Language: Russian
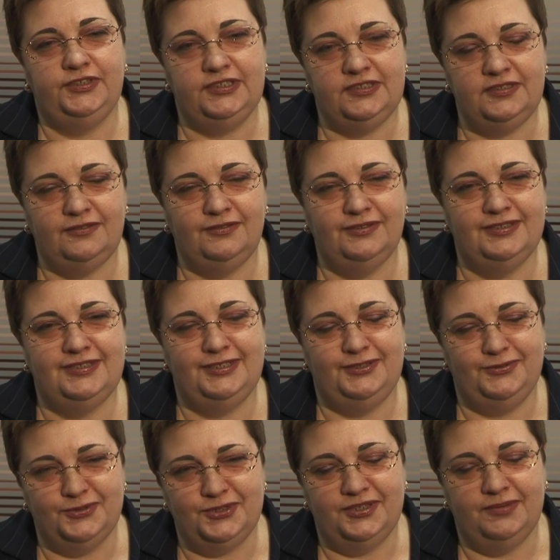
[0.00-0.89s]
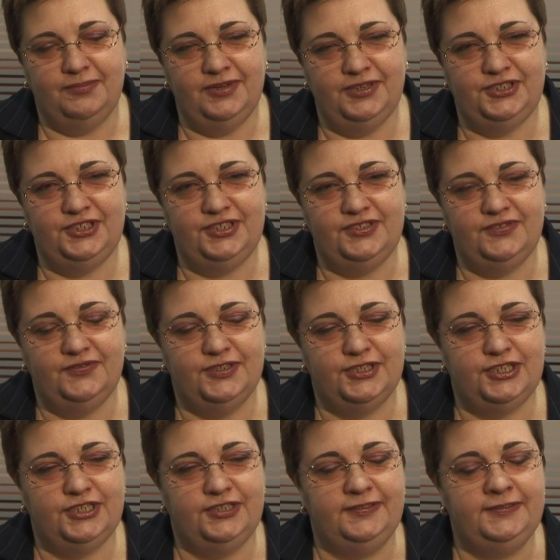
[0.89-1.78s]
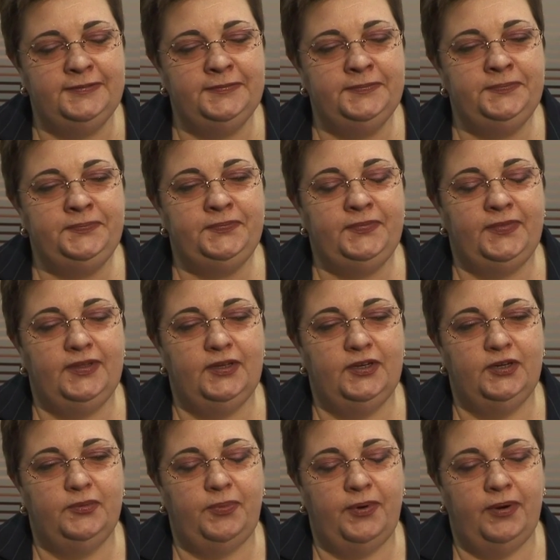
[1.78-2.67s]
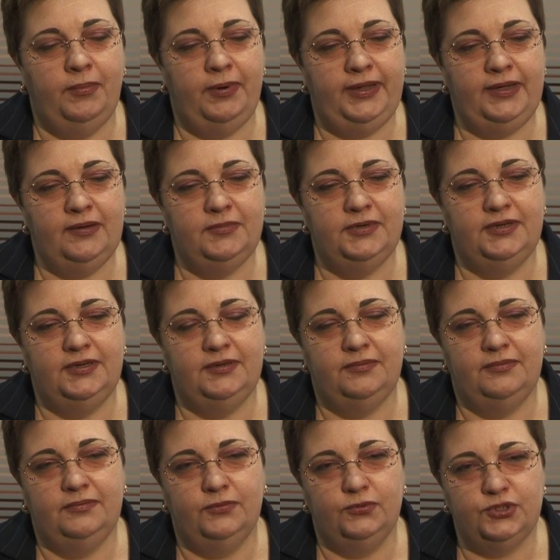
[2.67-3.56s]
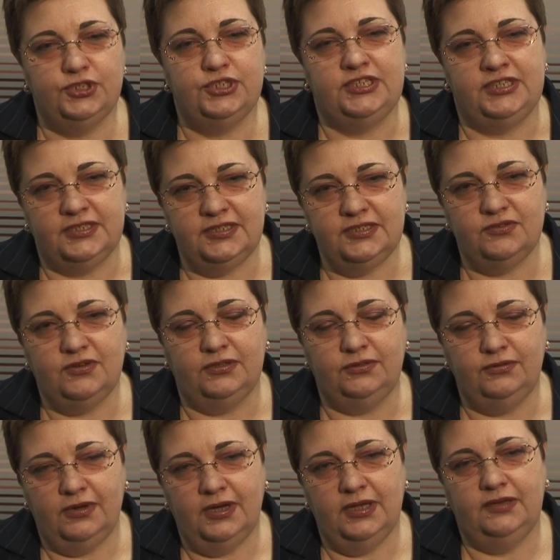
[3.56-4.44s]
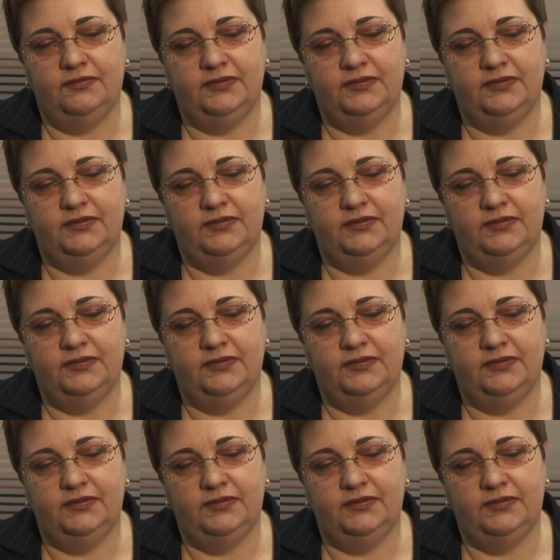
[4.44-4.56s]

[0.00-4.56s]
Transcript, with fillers: в этой ситуации тоже облегчить ваши э, проблемы. Лучше сразу, как только